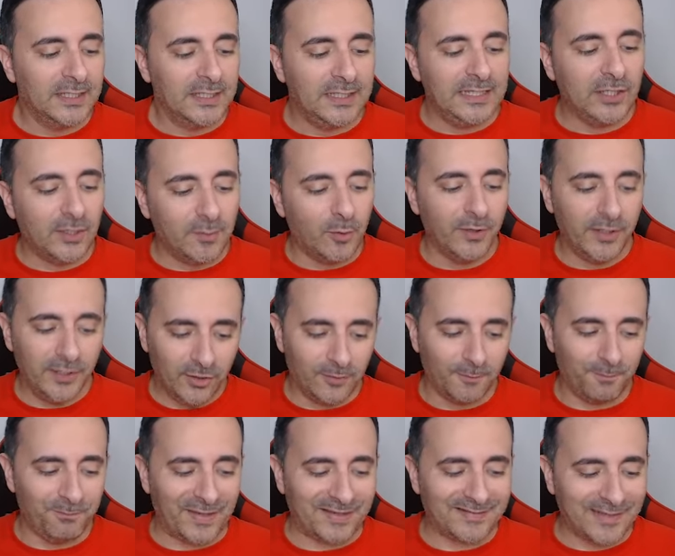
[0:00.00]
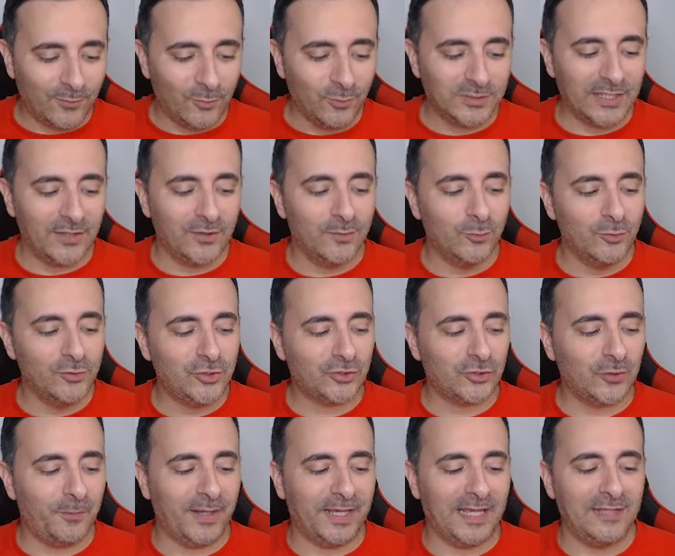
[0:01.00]
Y como digo, me están gustando mucho
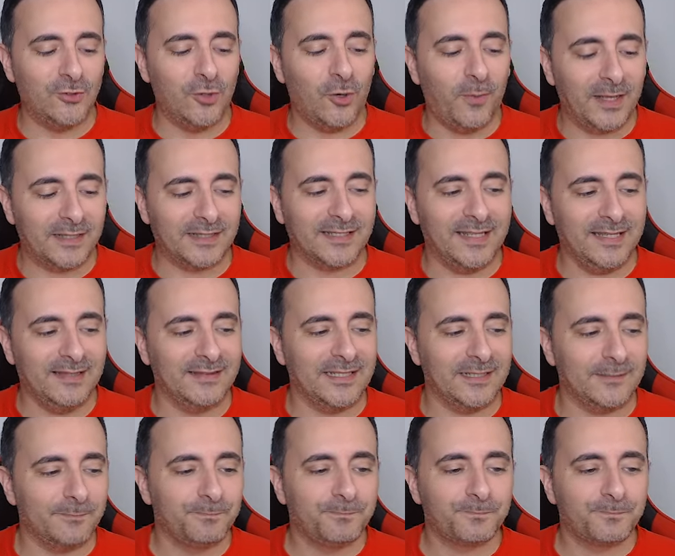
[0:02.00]
esos pequeños bats, gente.